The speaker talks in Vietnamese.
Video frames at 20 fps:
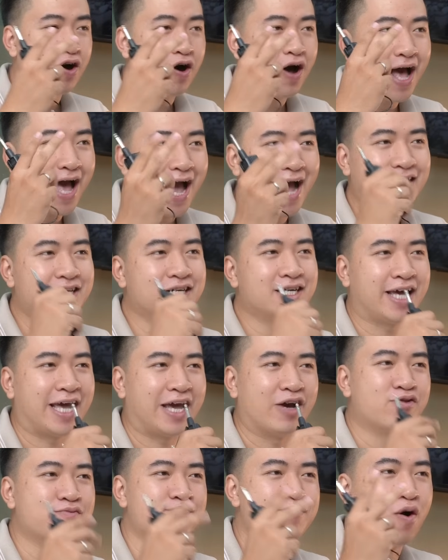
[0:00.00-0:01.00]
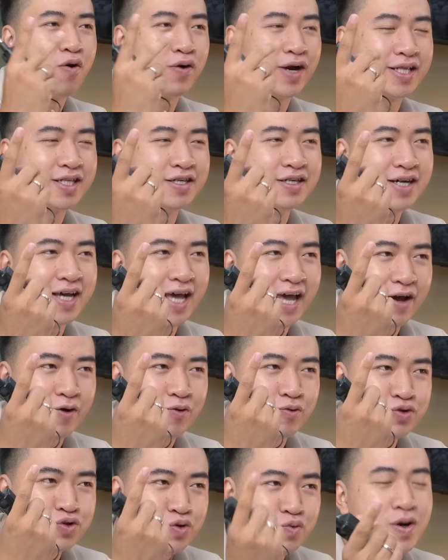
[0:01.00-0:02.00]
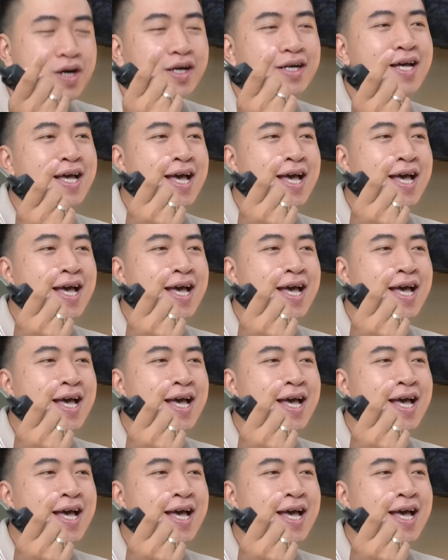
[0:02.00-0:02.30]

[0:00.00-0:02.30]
có hai thương hiệu, một là thương hiệu Trung Quốc,